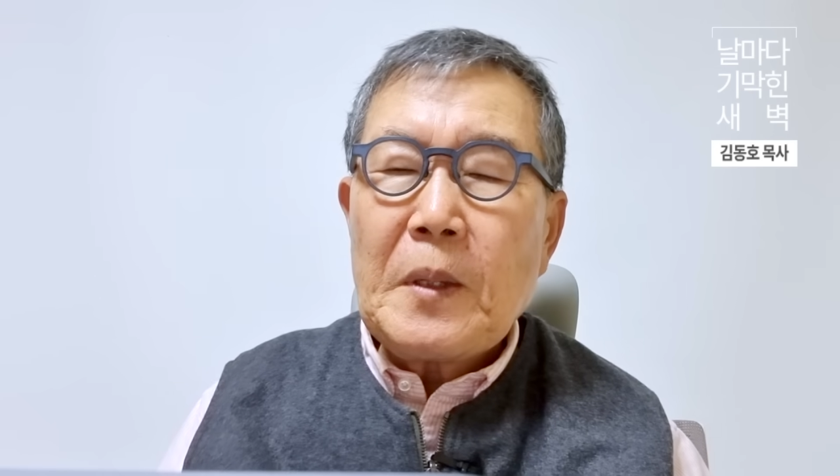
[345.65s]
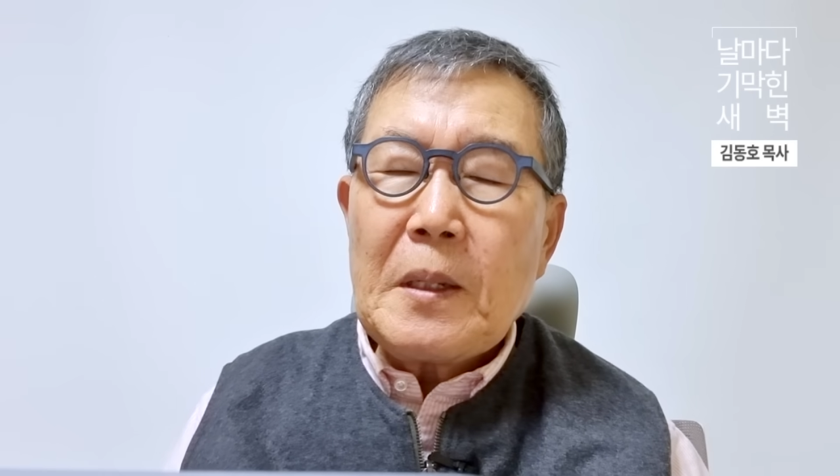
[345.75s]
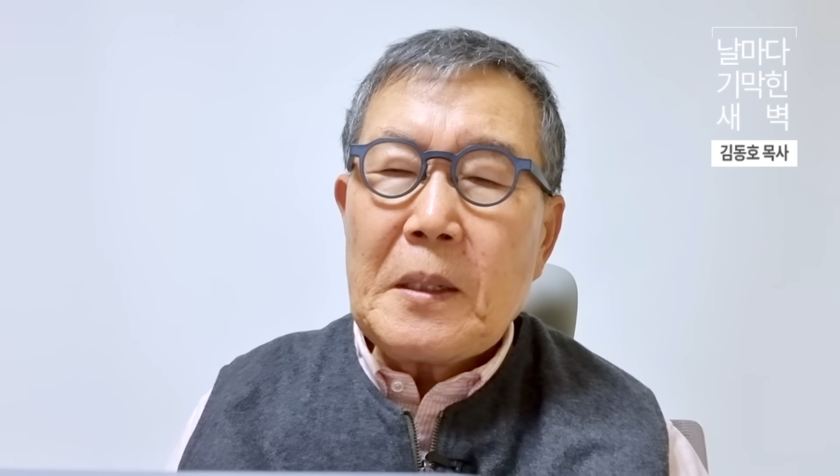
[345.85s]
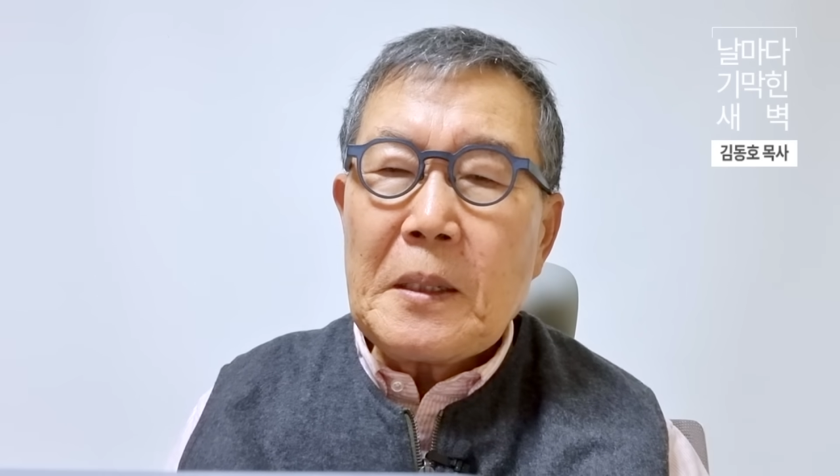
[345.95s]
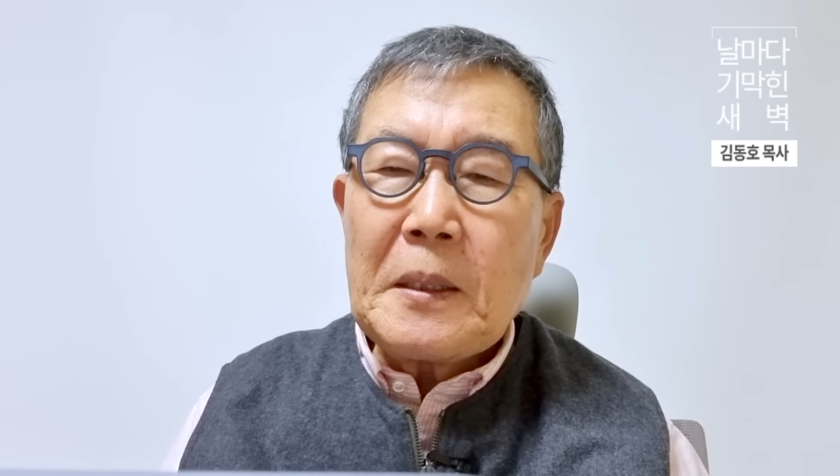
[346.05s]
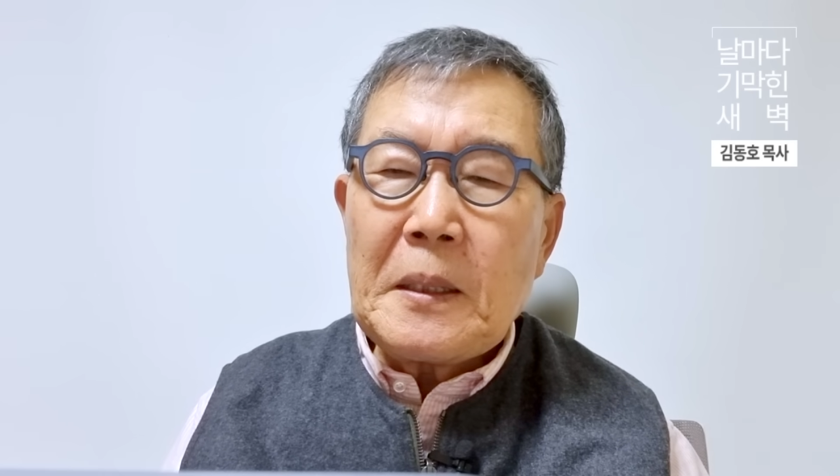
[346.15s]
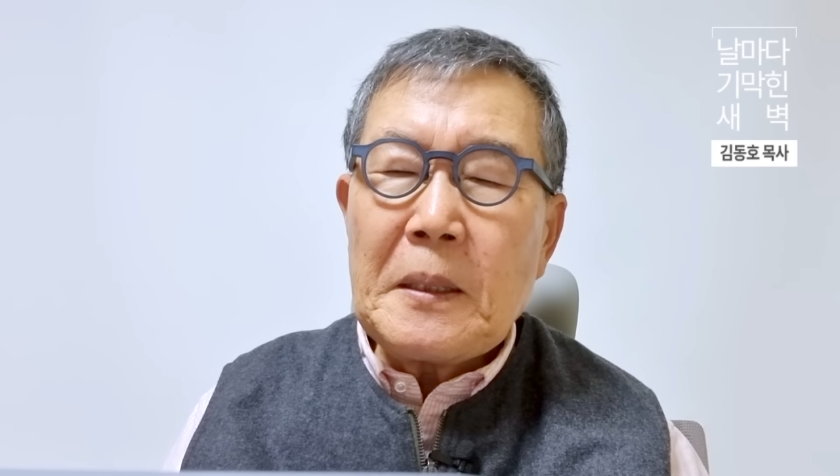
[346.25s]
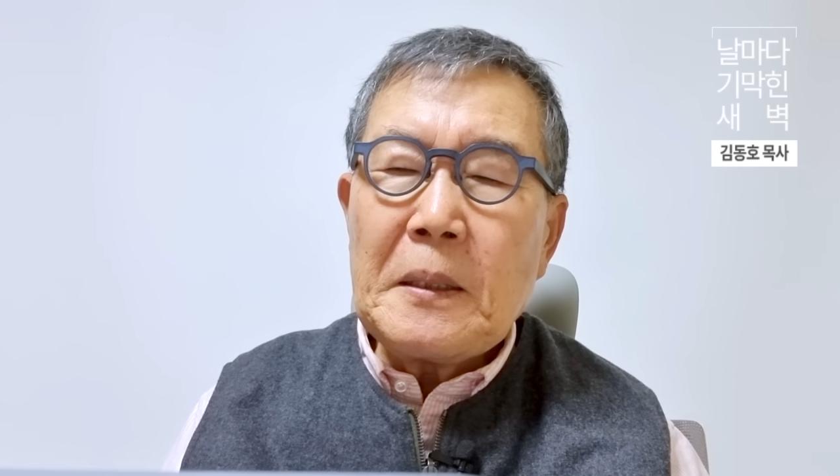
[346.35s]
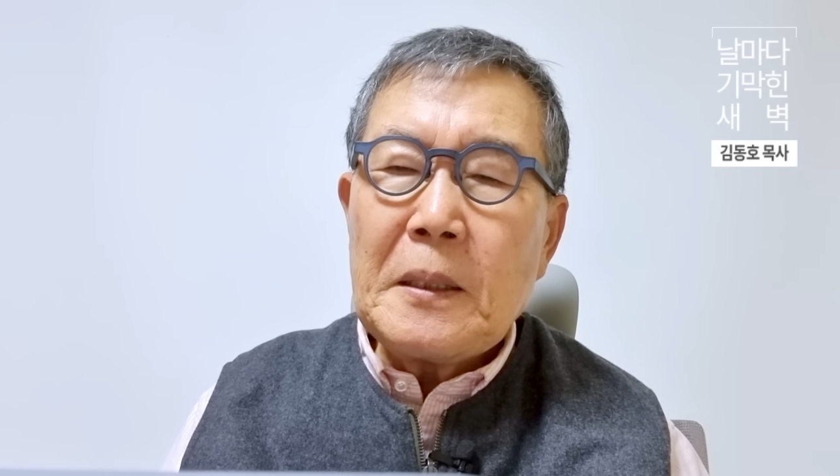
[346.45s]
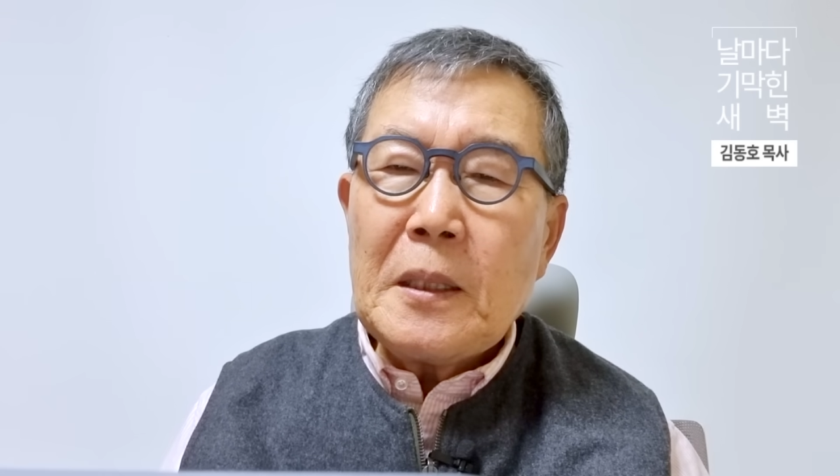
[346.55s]

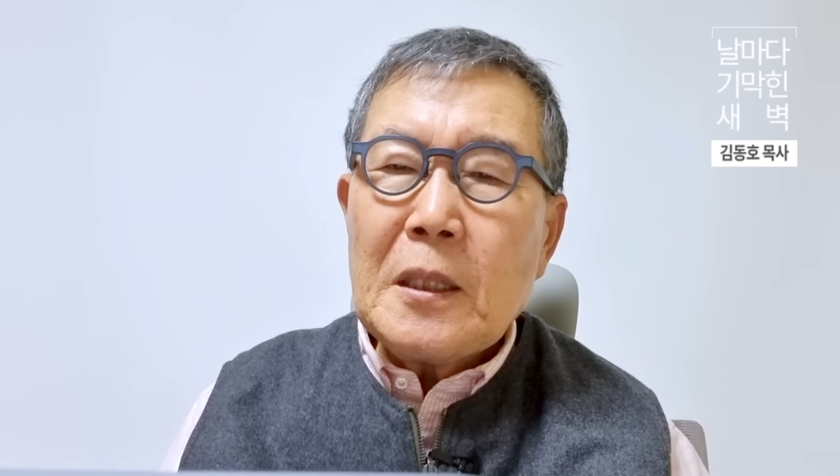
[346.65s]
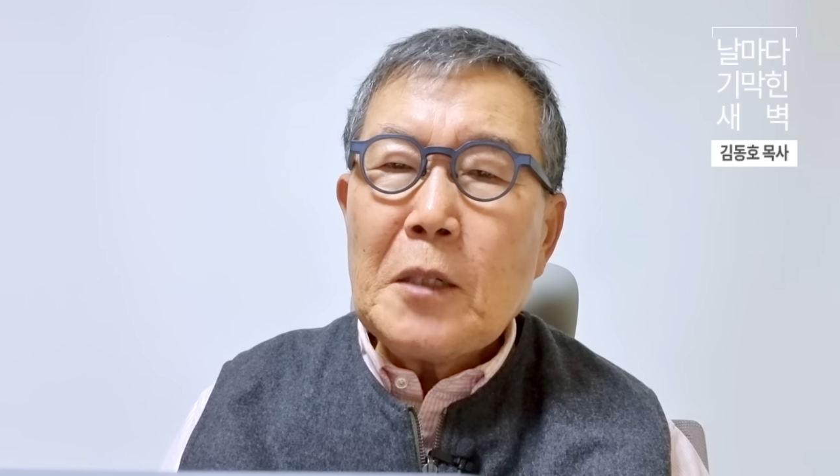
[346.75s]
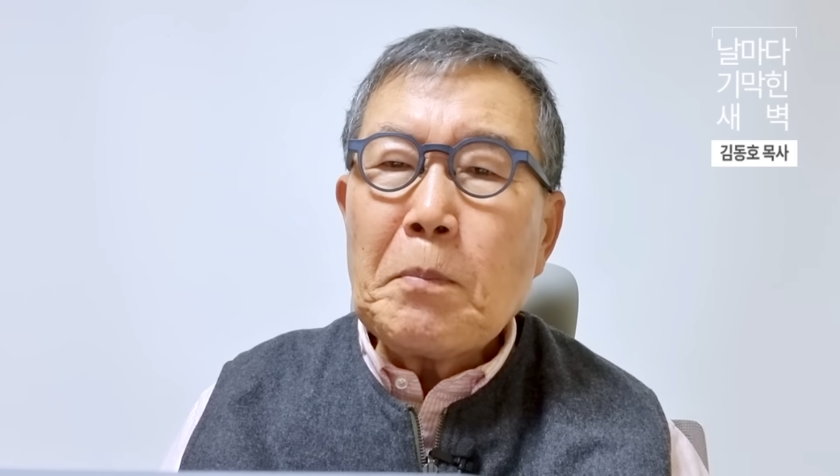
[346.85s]
그런데 그